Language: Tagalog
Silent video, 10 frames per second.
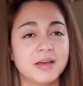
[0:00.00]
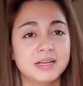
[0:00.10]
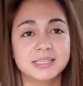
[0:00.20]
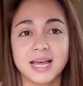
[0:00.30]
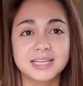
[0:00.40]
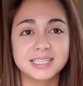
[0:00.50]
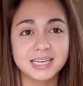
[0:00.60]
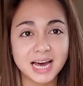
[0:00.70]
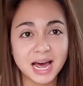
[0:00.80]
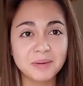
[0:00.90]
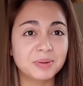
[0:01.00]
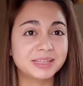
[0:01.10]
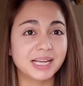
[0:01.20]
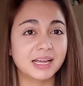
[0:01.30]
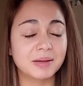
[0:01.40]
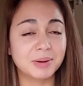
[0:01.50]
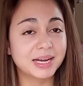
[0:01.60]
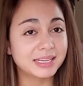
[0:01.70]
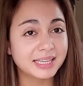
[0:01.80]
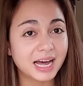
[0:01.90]
Sexy ka, mata-
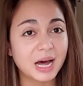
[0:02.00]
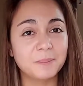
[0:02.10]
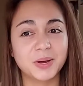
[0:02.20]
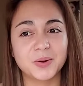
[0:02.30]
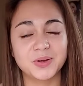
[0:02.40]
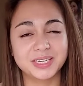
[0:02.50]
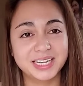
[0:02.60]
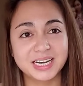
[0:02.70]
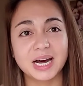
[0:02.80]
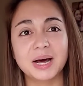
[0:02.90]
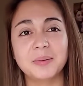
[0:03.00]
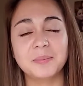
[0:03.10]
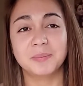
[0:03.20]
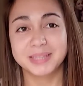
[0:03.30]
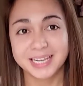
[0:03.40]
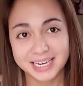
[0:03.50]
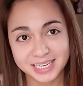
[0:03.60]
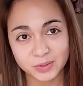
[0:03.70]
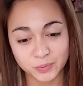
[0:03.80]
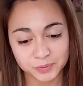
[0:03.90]
maganda ka, pero hindi ka
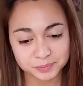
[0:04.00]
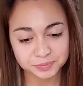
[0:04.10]
matalino.